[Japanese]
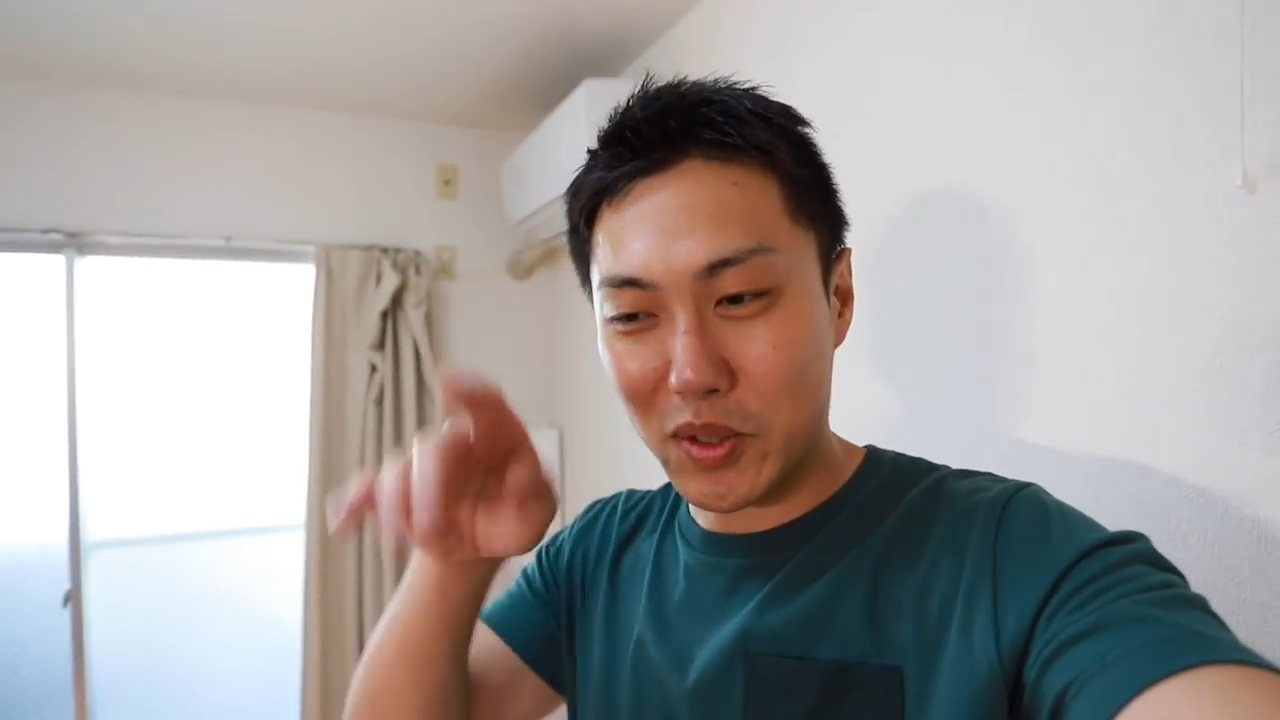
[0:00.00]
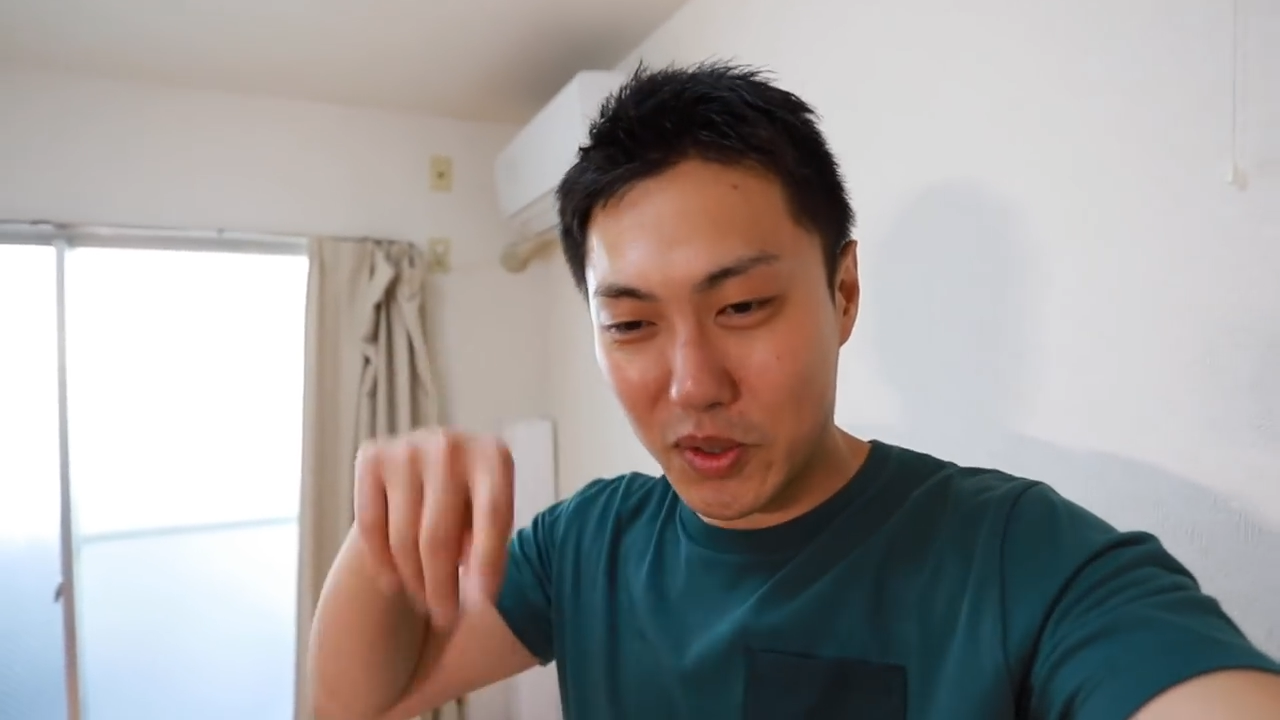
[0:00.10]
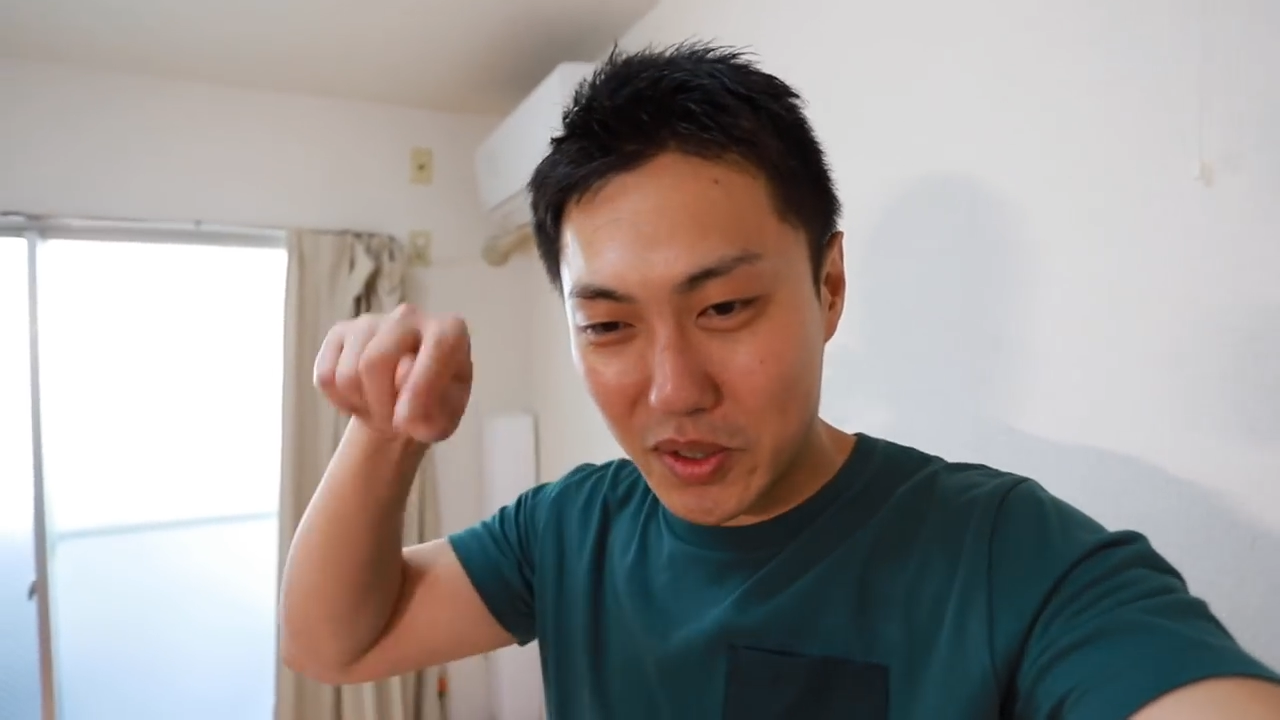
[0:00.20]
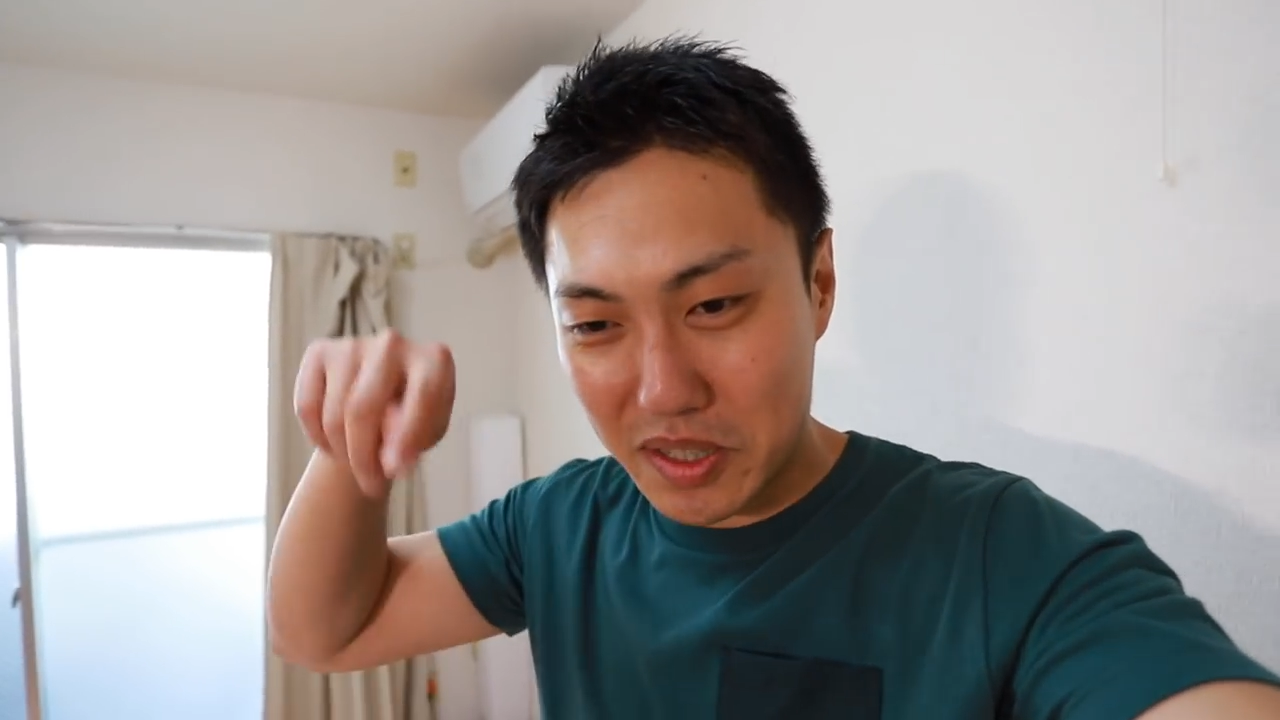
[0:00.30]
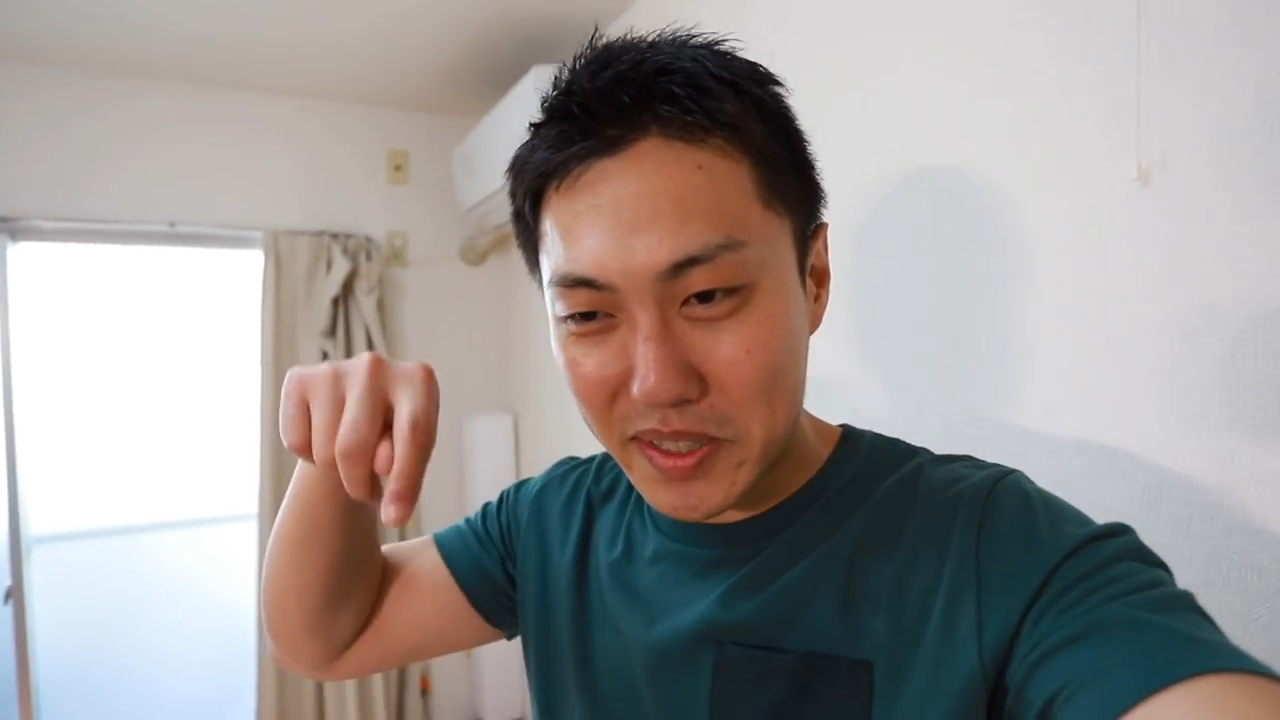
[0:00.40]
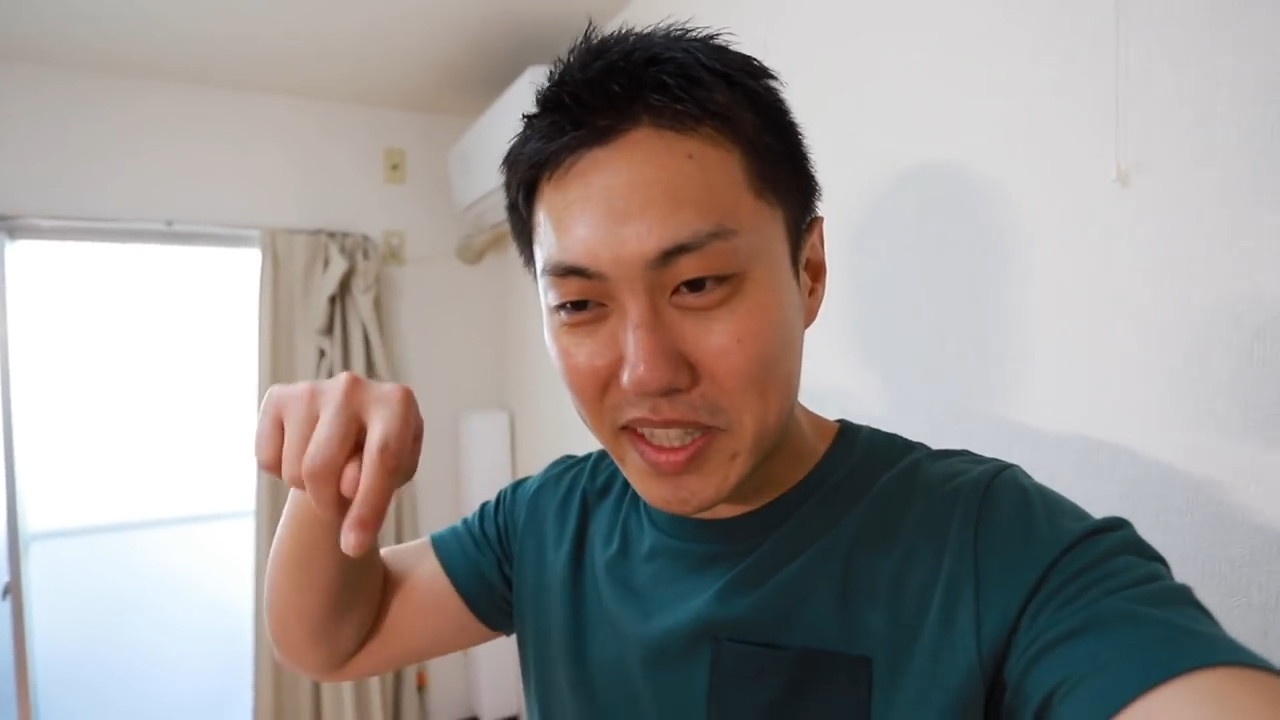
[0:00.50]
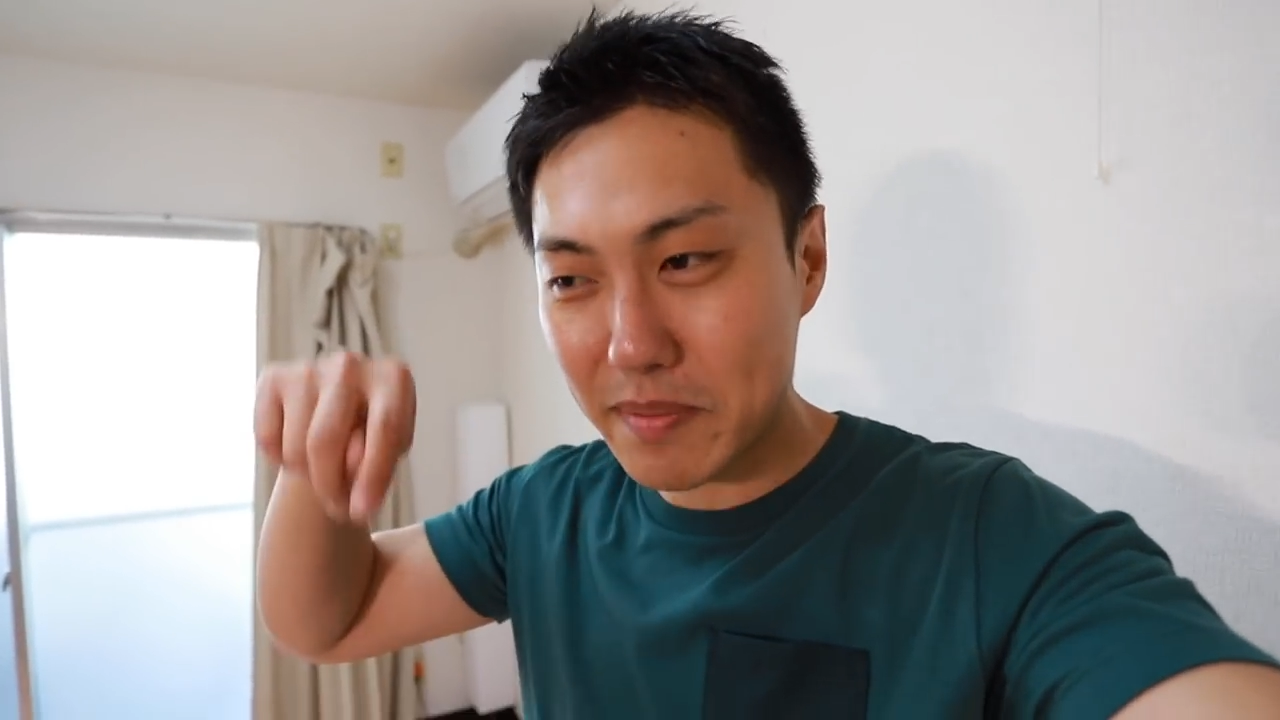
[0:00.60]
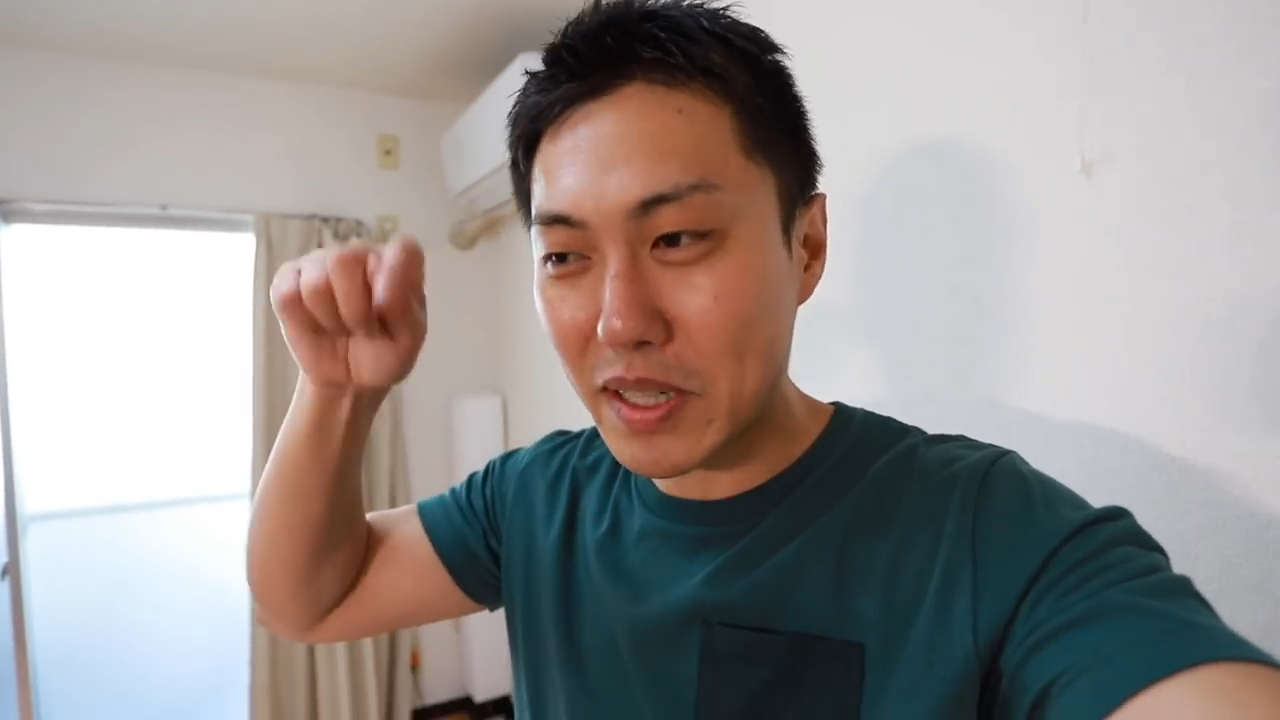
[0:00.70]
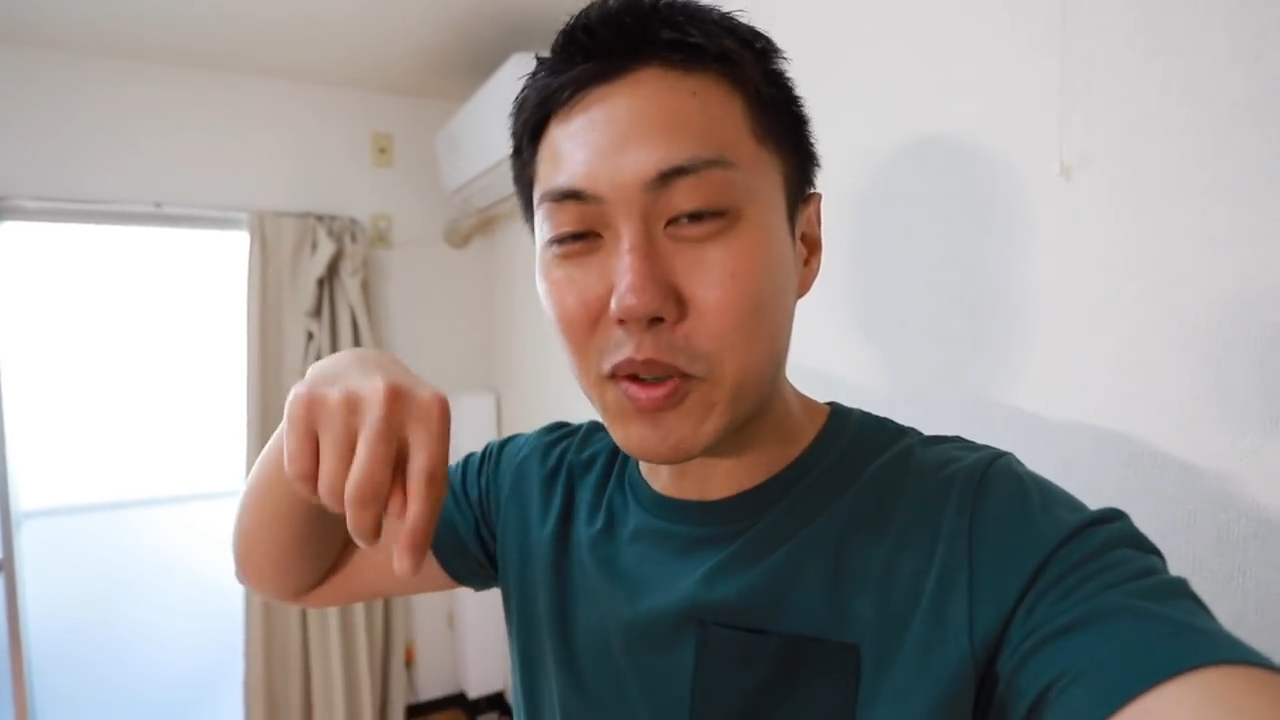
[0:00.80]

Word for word: の動画を見て、まあ、